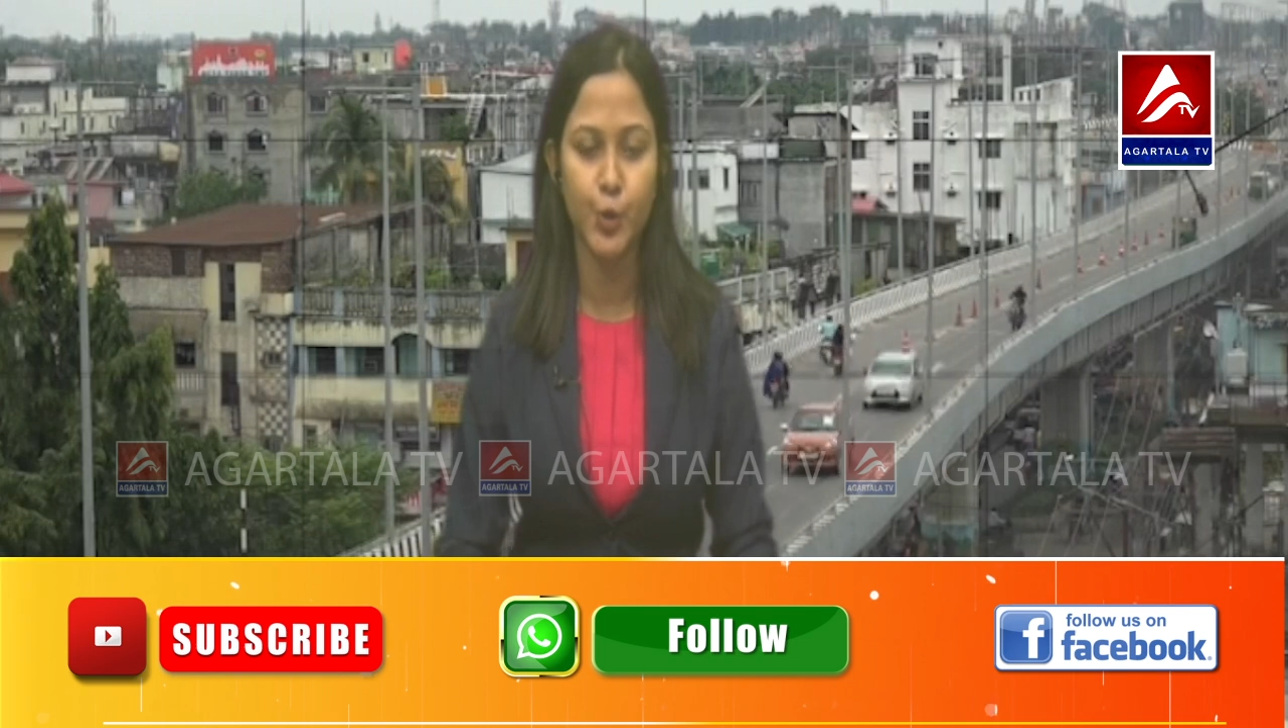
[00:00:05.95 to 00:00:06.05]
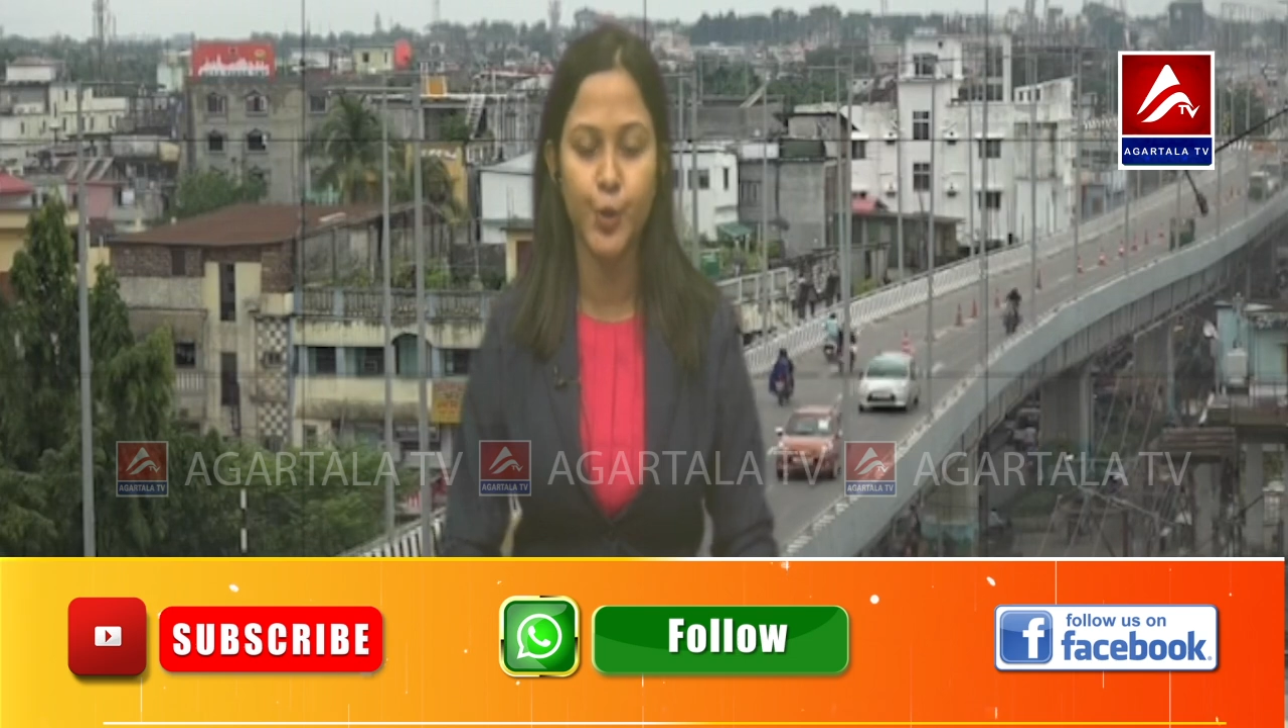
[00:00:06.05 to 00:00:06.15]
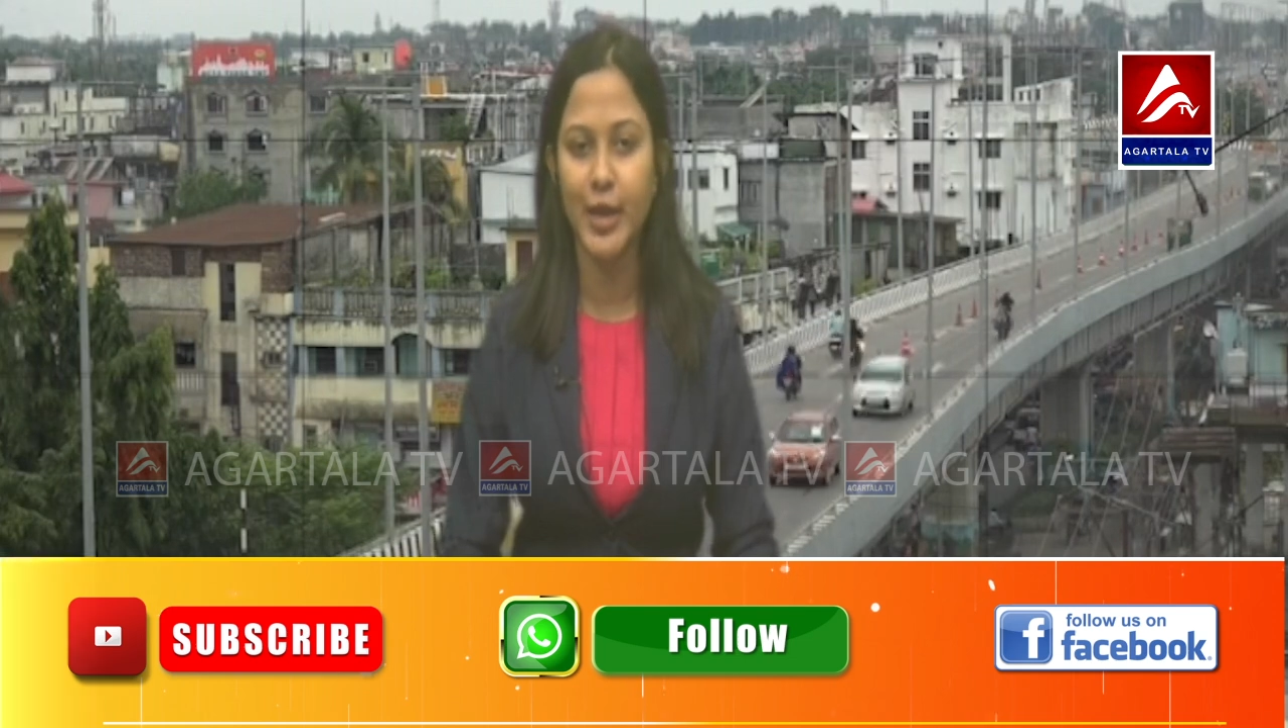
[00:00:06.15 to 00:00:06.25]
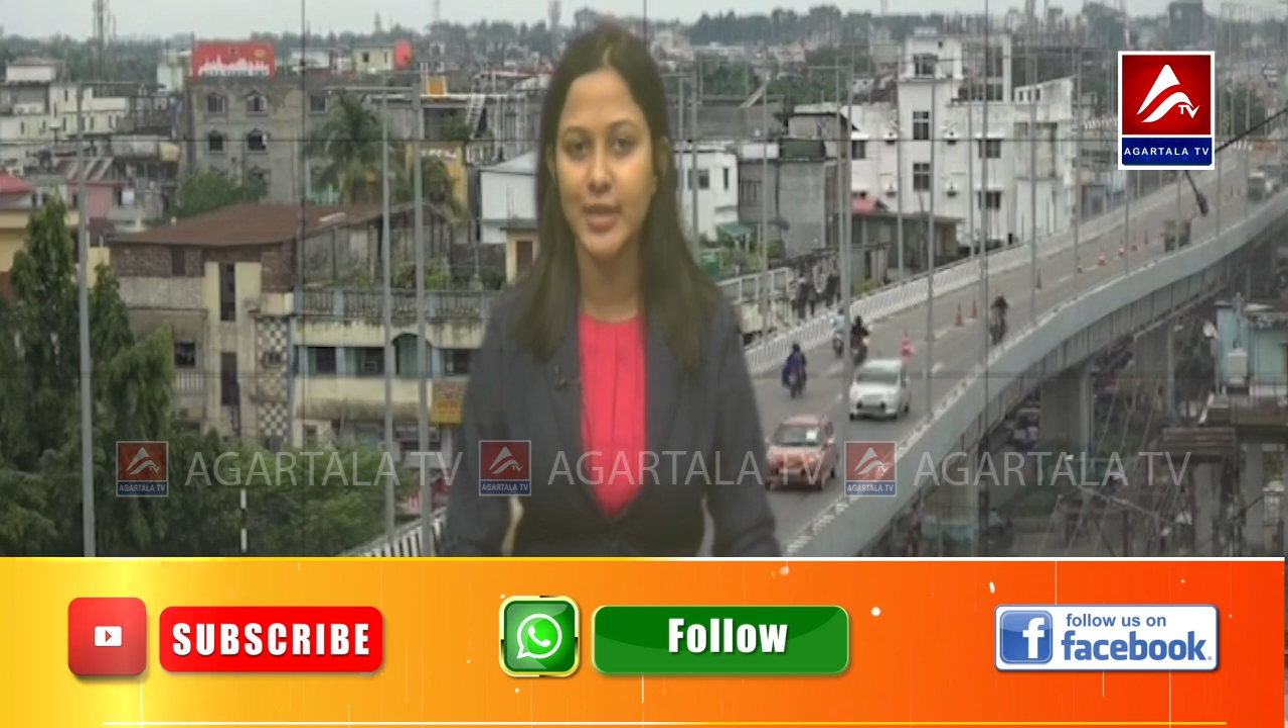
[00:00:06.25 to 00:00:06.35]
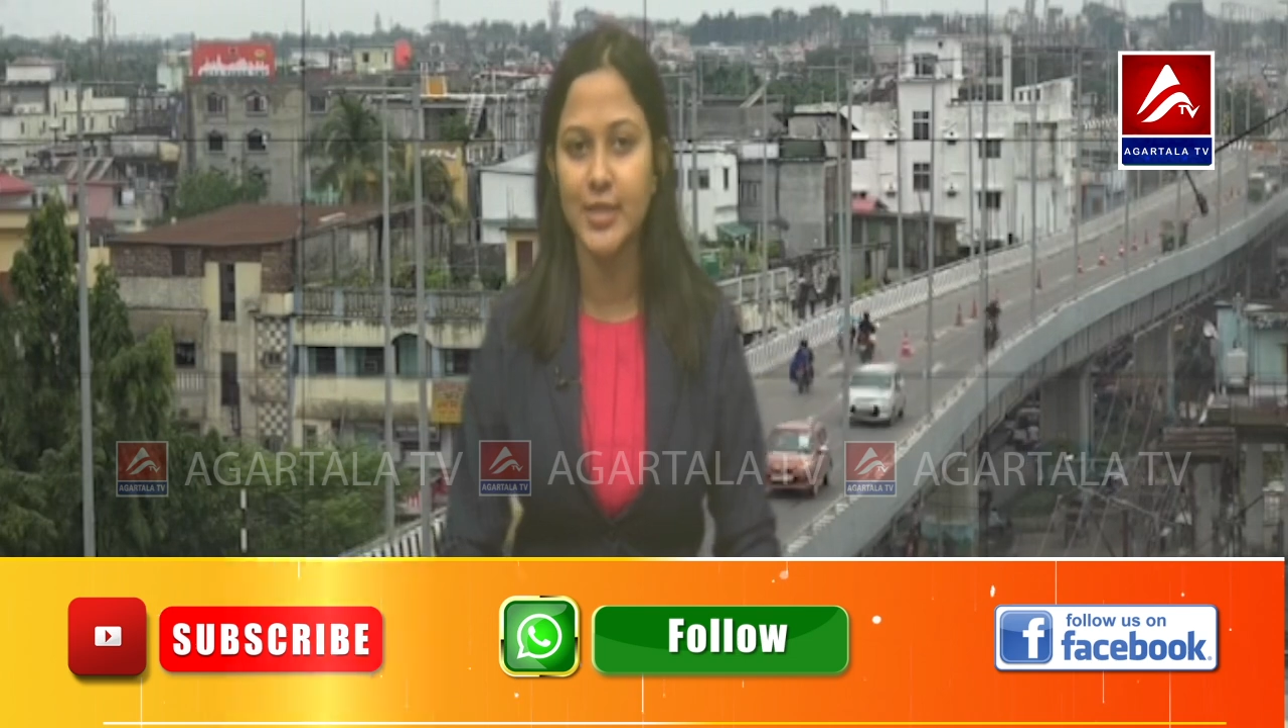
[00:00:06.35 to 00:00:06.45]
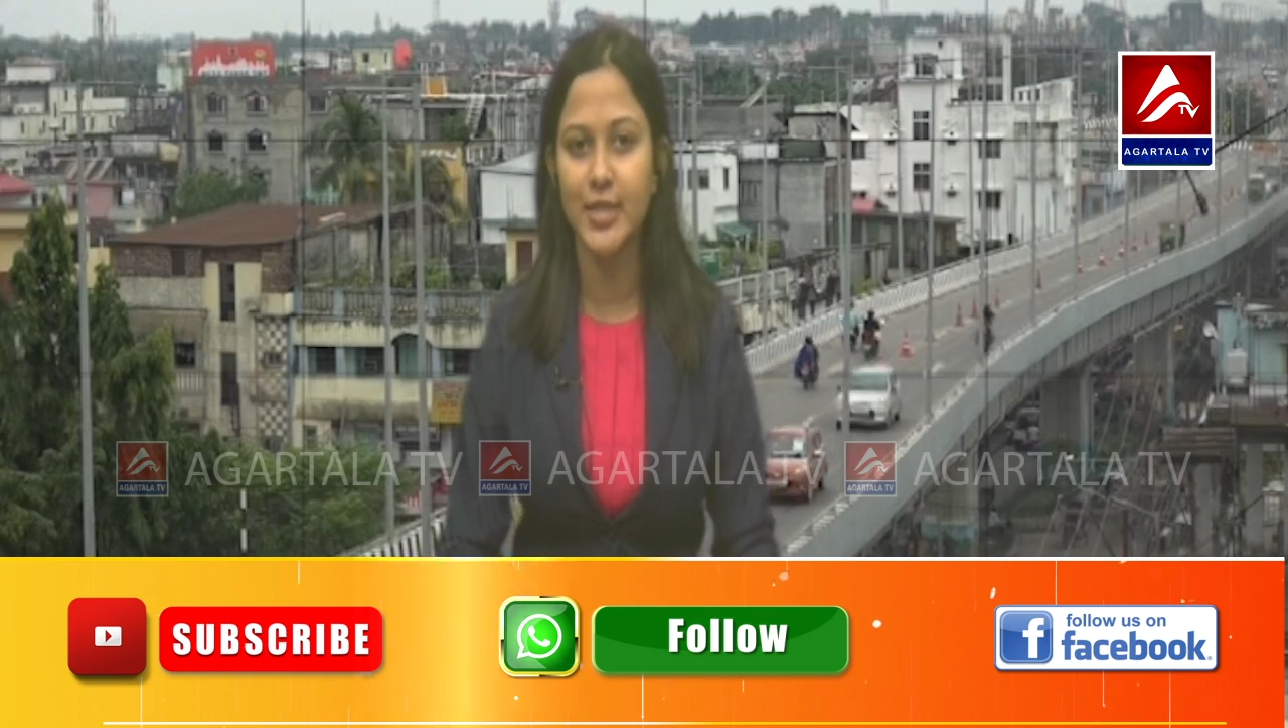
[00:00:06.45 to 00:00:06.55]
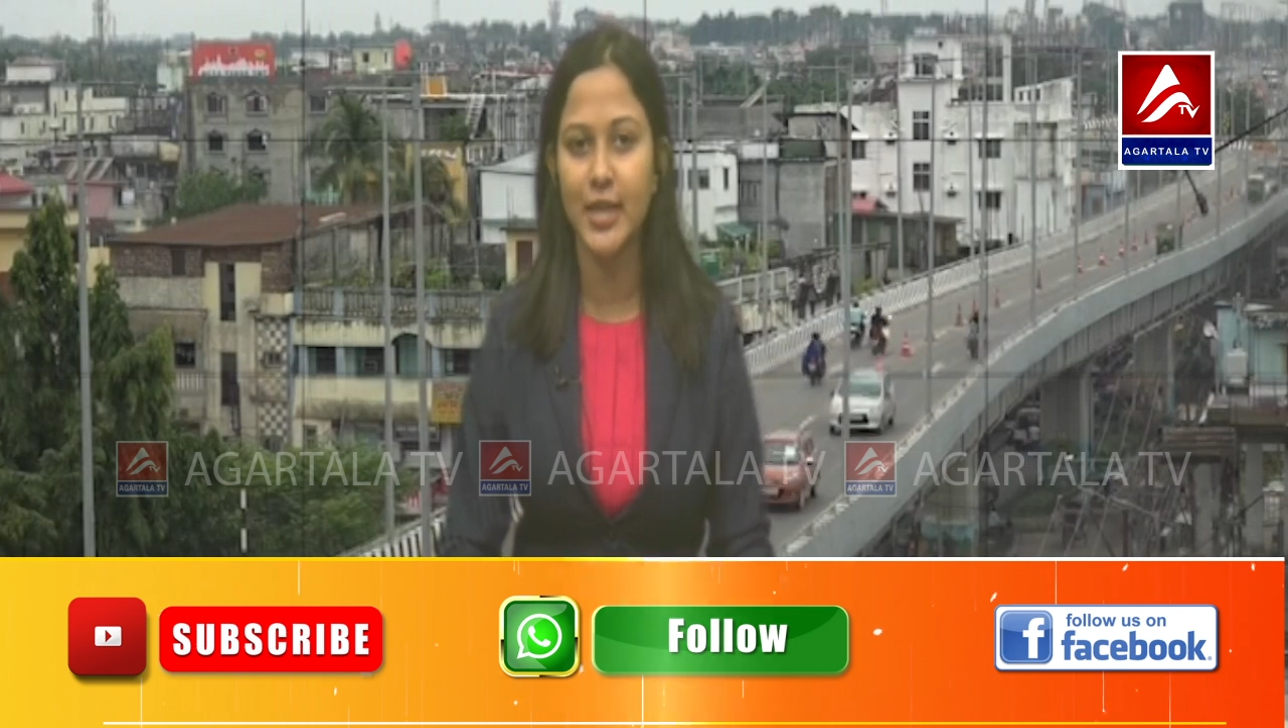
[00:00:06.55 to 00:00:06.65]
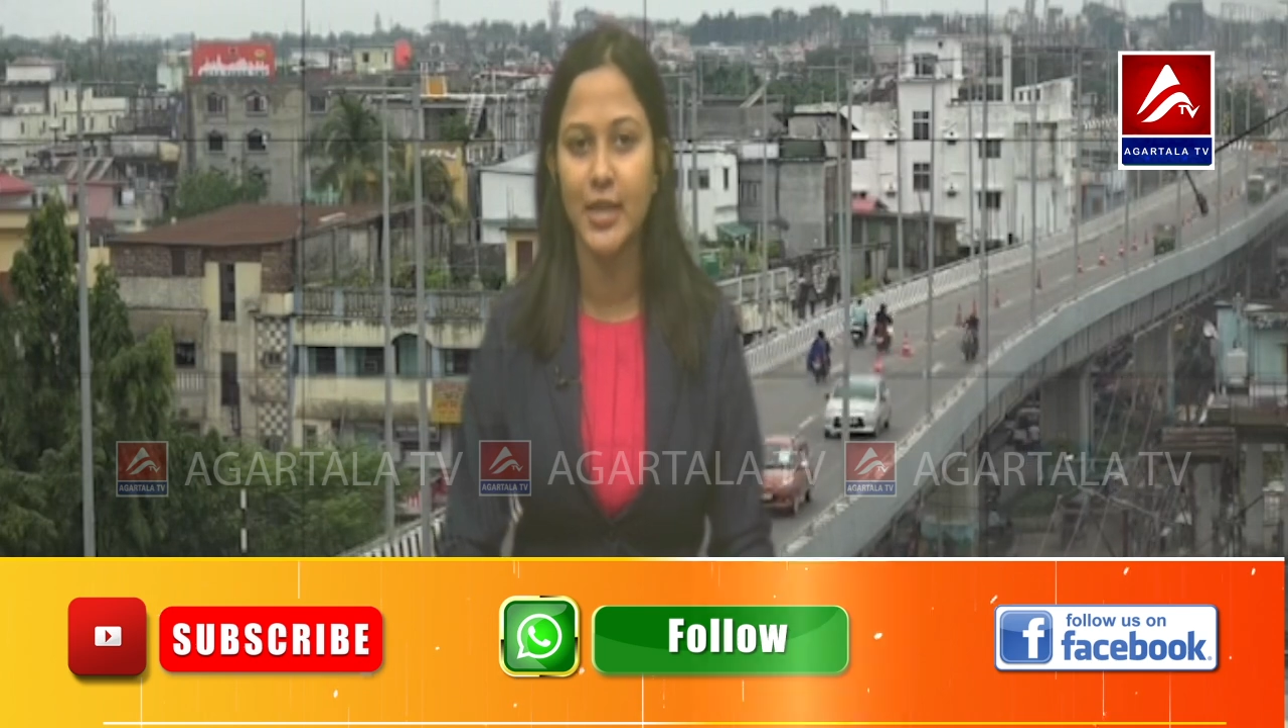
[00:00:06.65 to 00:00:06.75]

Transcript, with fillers: হয়ে আসছে